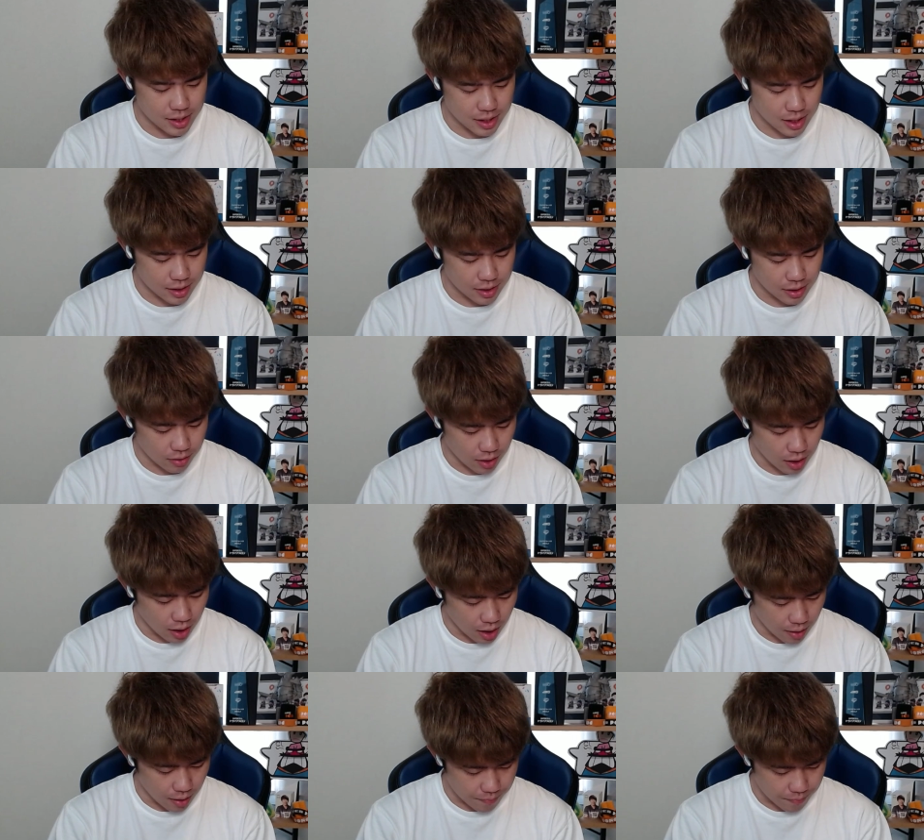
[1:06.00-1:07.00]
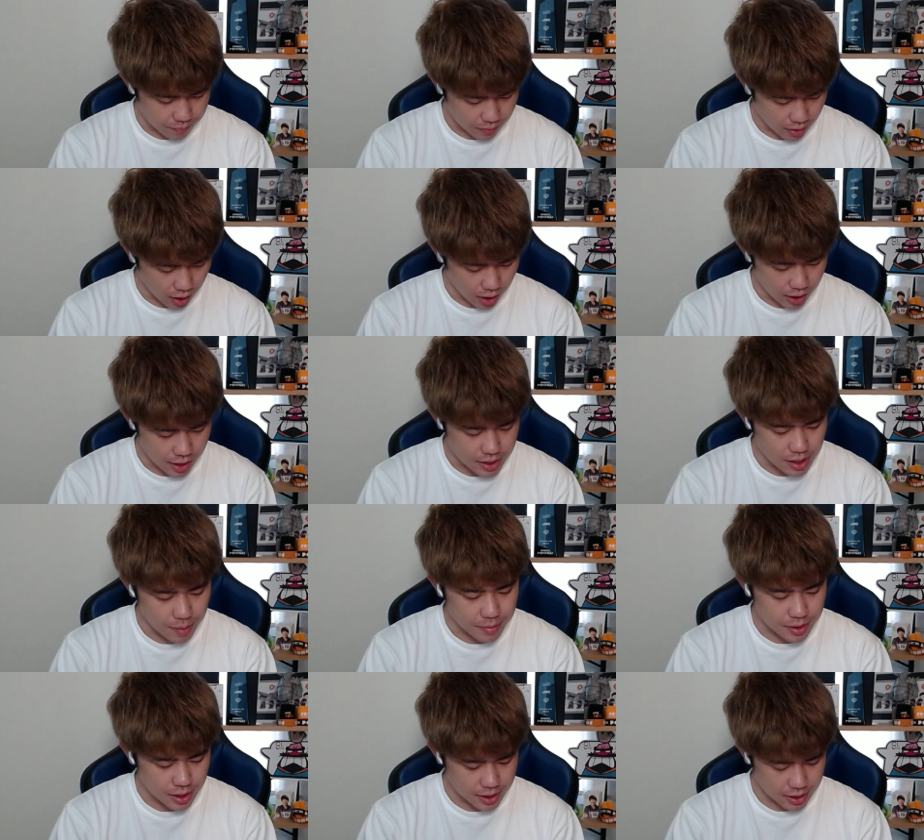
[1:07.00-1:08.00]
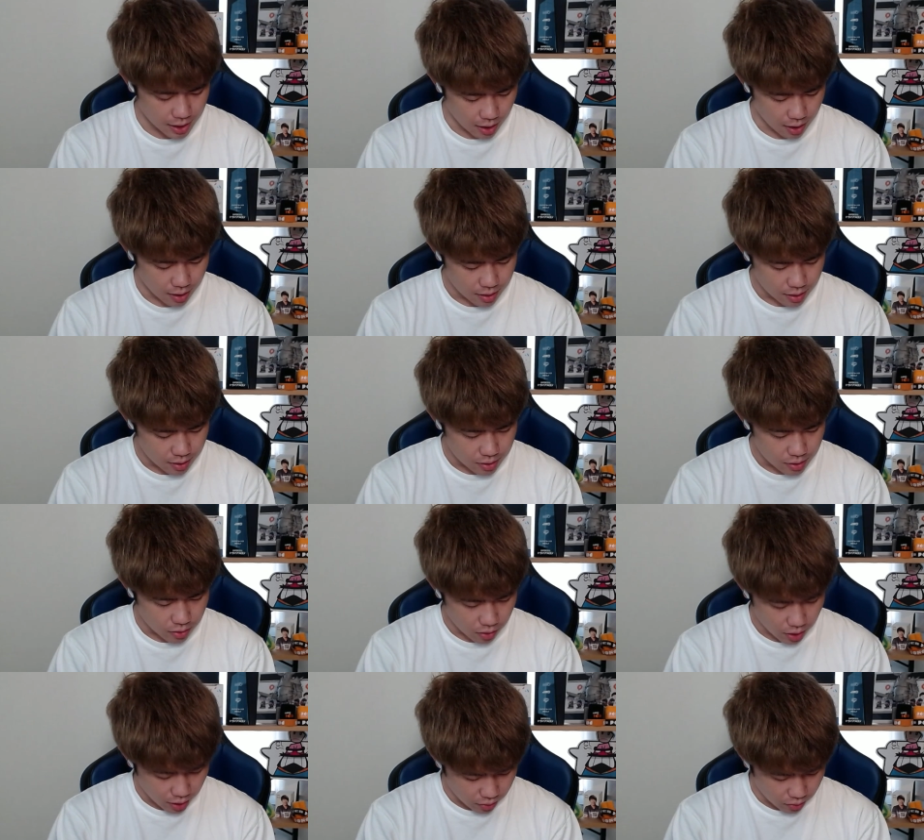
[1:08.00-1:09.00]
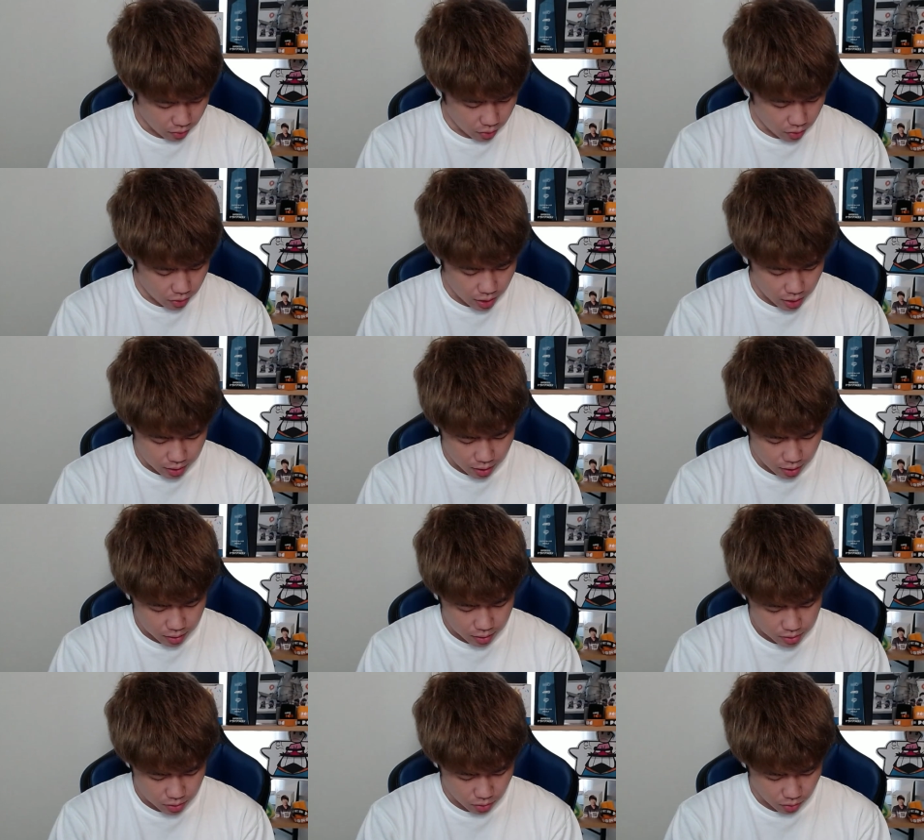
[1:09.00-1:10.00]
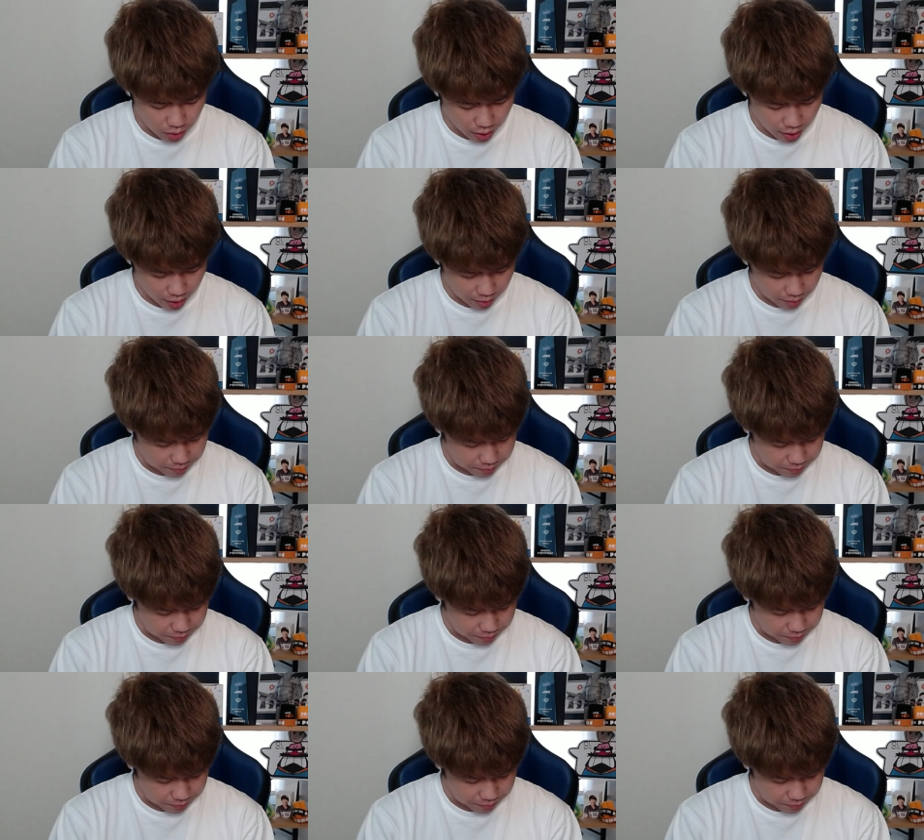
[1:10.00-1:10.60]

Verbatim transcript: 使ってたのが、レジャーも使ってたか。この辺のロイフかな？そう、ここら辺。